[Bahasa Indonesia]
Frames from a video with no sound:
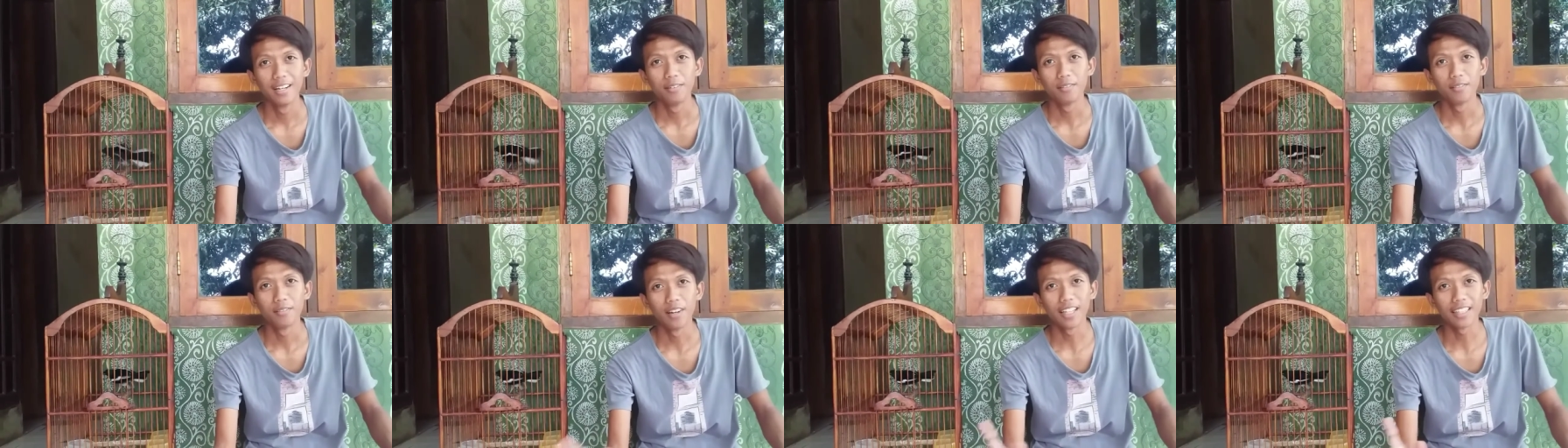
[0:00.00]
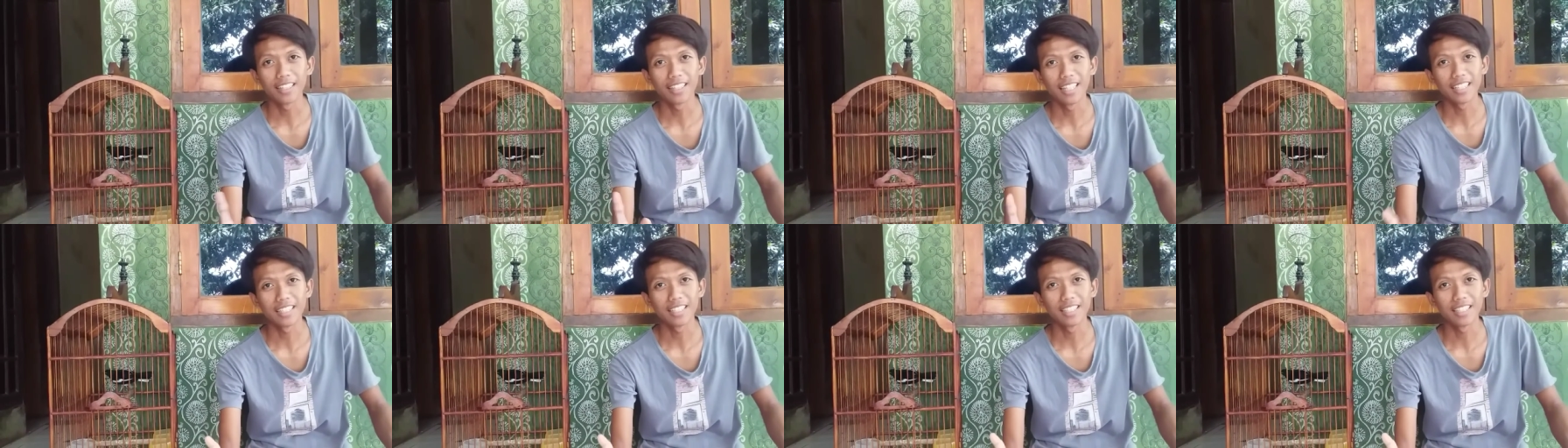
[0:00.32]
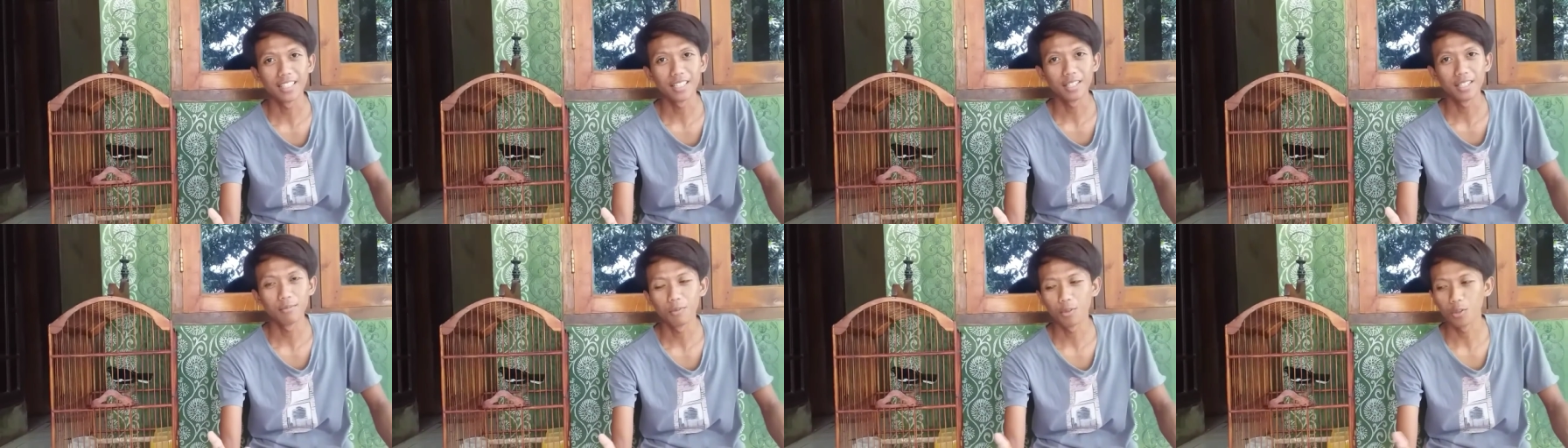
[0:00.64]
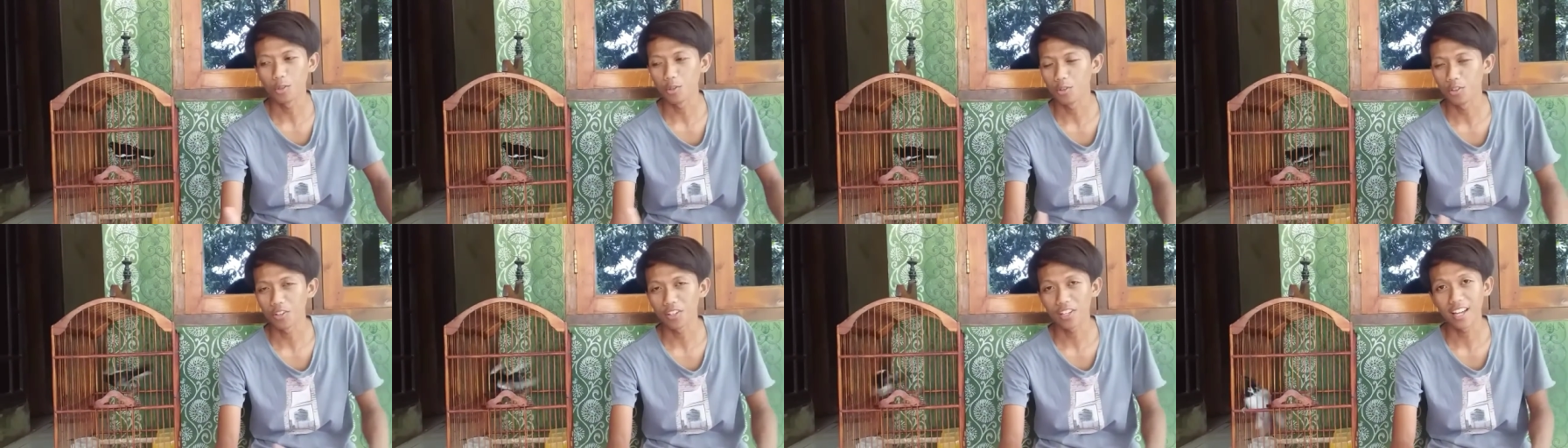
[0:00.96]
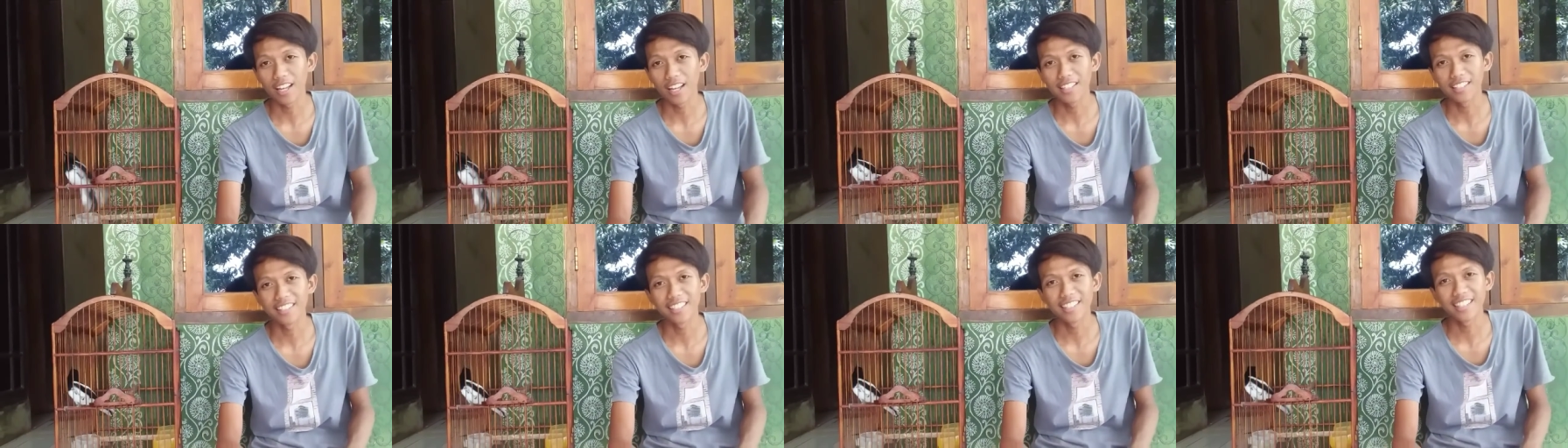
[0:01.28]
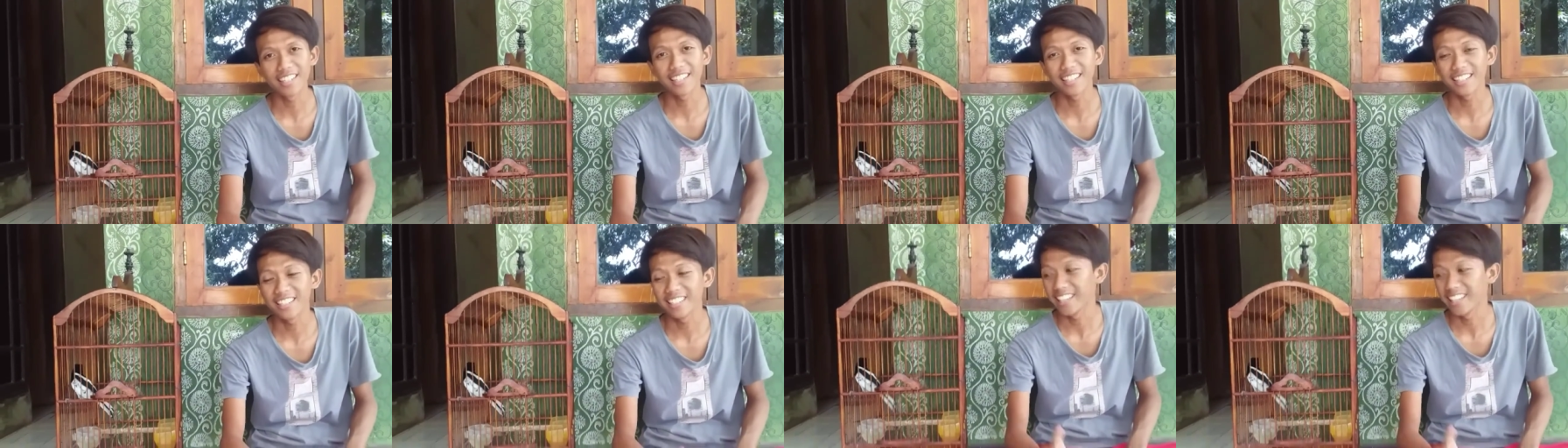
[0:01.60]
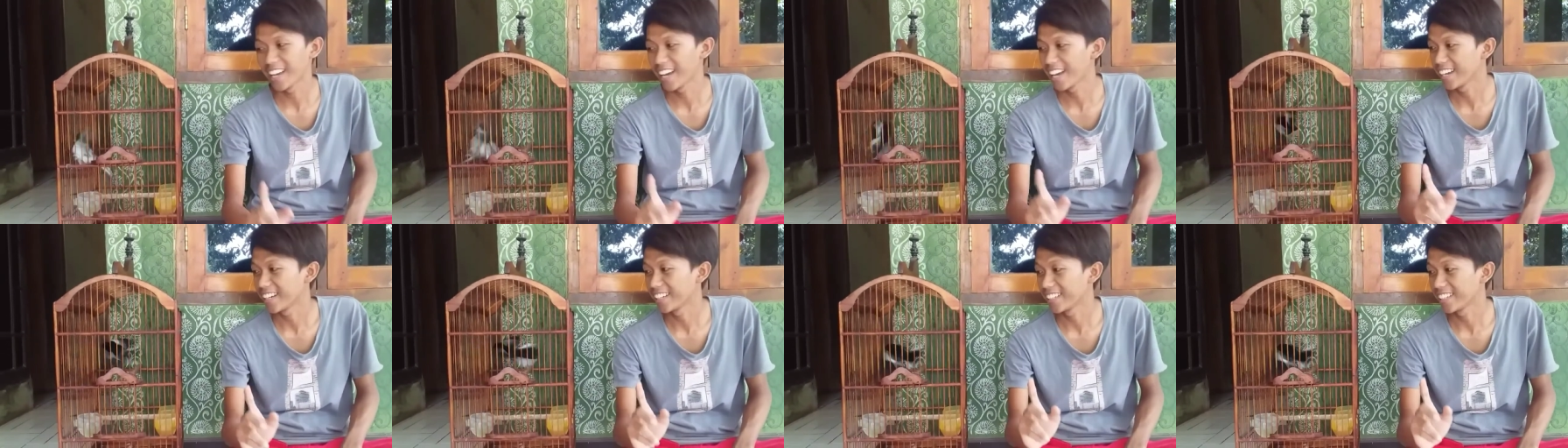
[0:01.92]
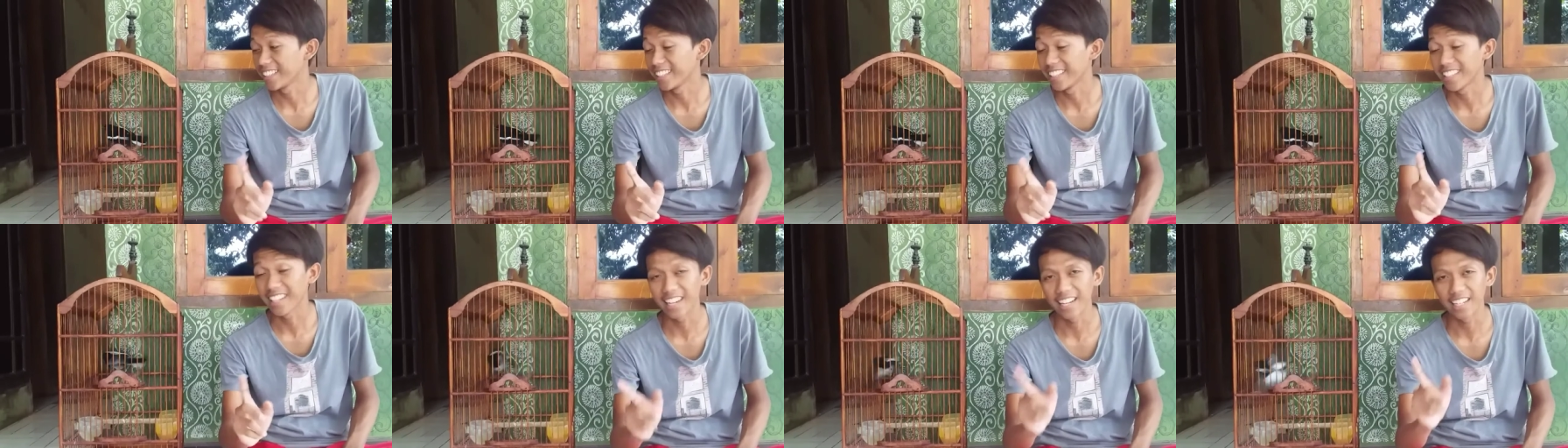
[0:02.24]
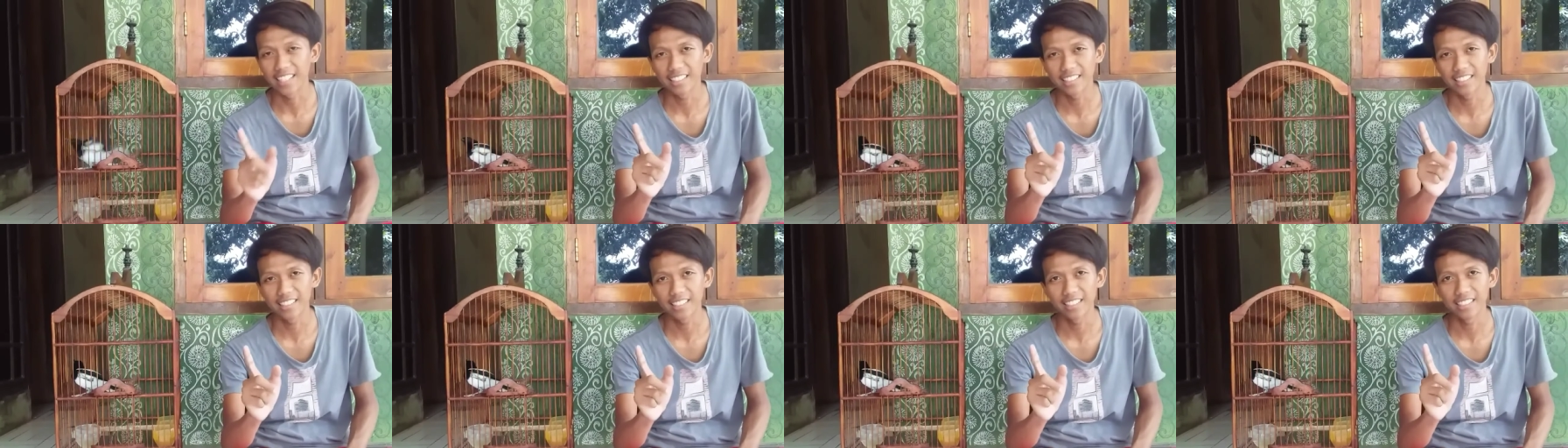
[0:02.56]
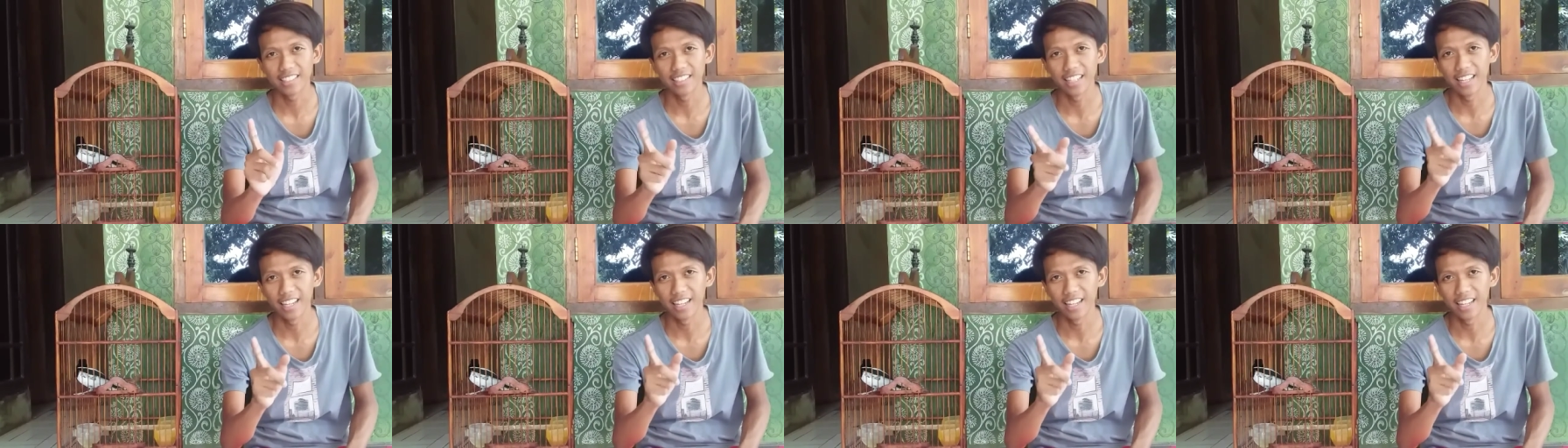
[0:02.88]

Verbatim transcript: mengatasi burung kacer yang bilas